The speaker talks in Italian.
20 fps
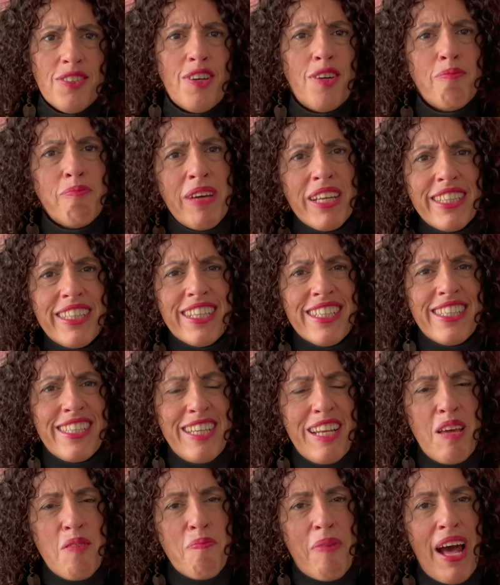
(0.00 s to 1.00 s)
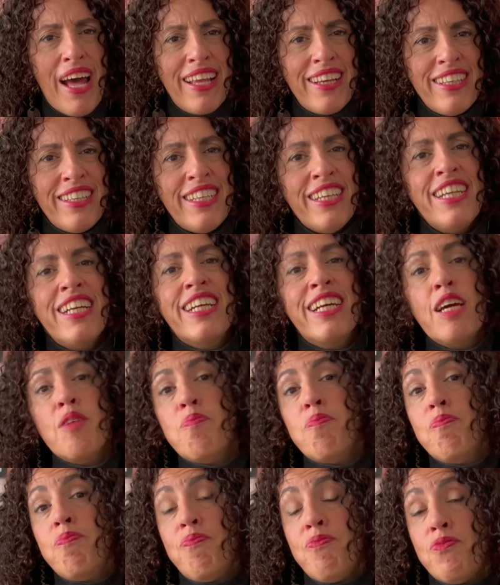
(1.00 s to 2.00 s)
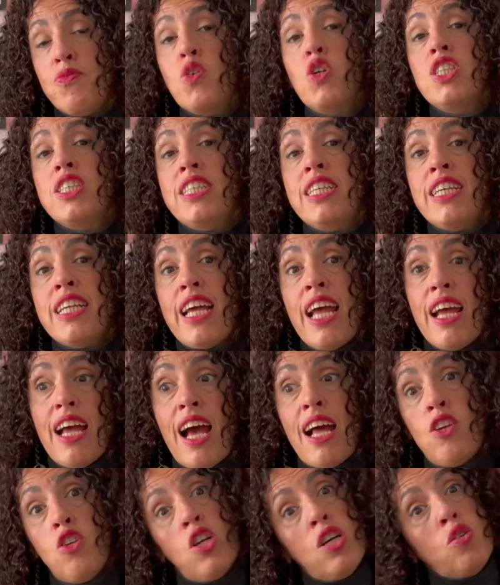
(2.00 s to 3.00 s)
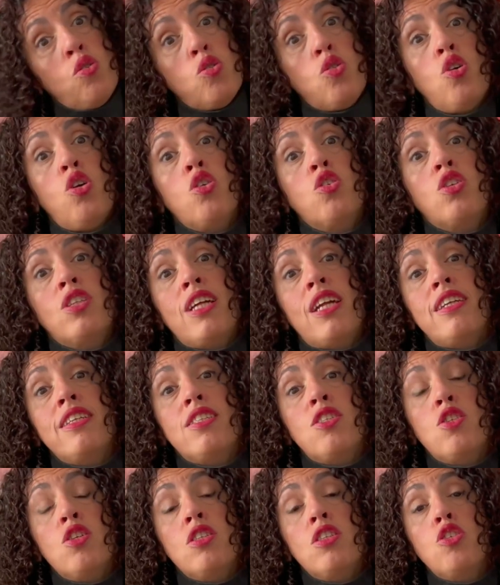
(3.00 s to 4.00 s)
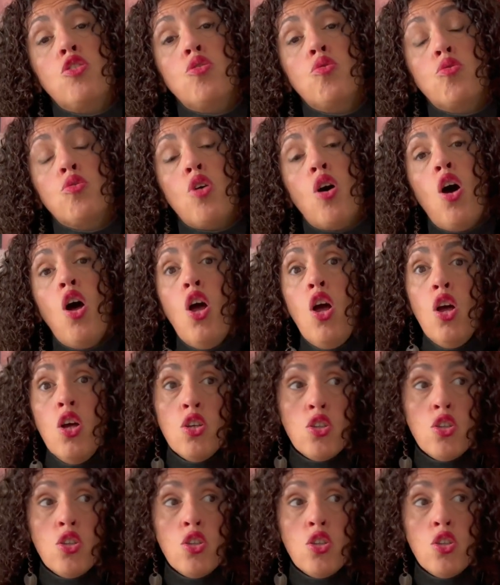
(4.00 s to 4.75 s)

mettersi nei panni, il che vuol dire allora lo tolgo dalla lezione di judo?